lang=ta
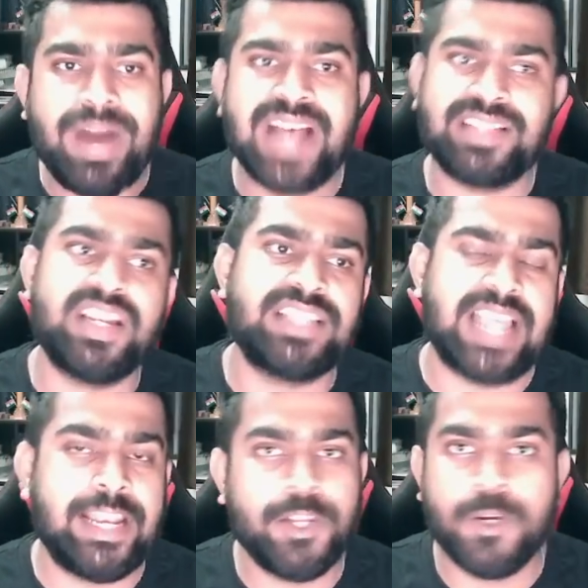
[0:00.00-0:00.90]
மாஸ்டர்
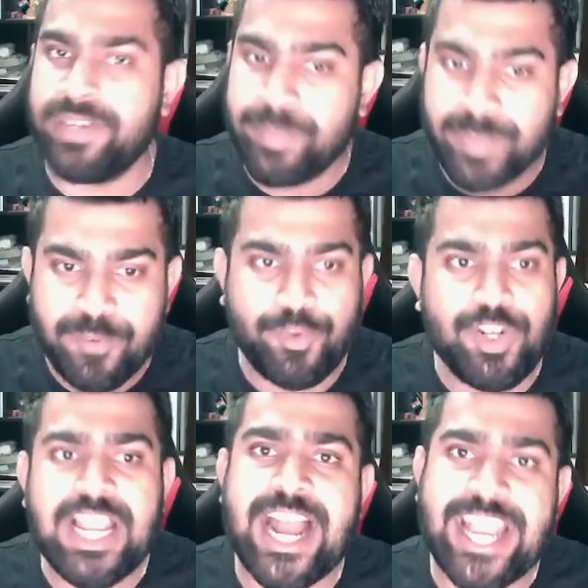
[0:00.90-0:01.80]
சேனல்லையும் இப்போ
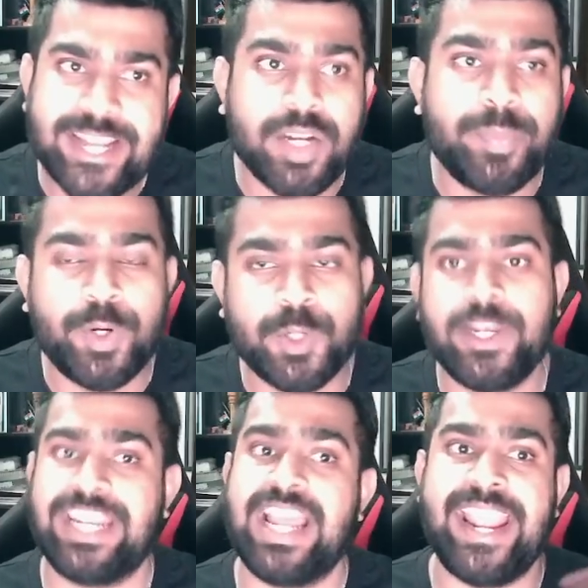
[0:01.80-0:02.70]
ஃபுல்லாக இறங்க
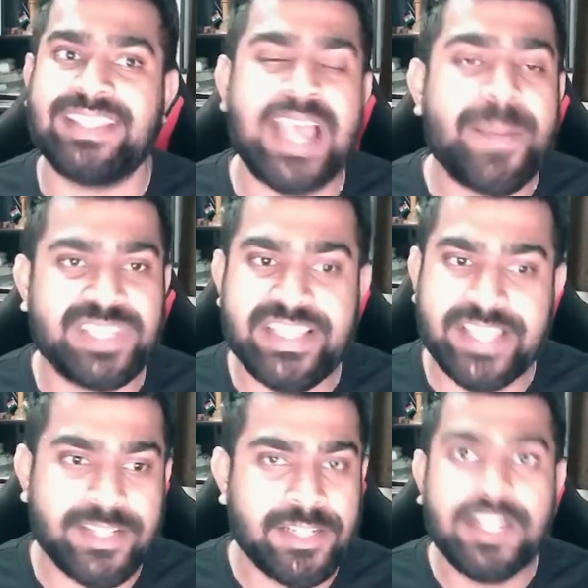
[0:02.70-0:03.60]
போகிறோம் ஏன்னா எக்ஸாம்
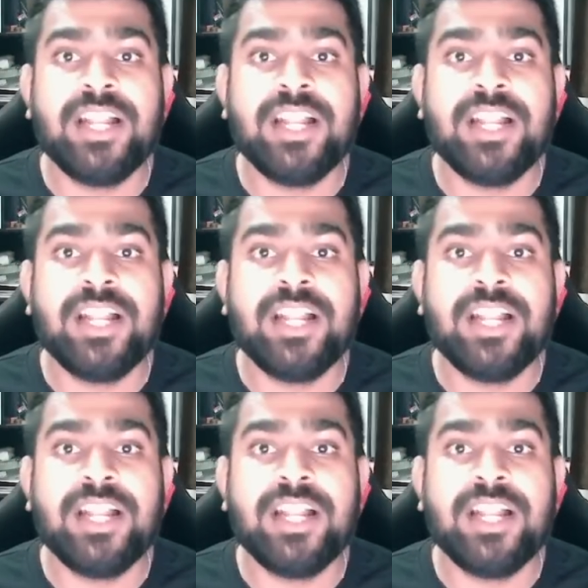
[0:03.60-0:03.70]
சீசன்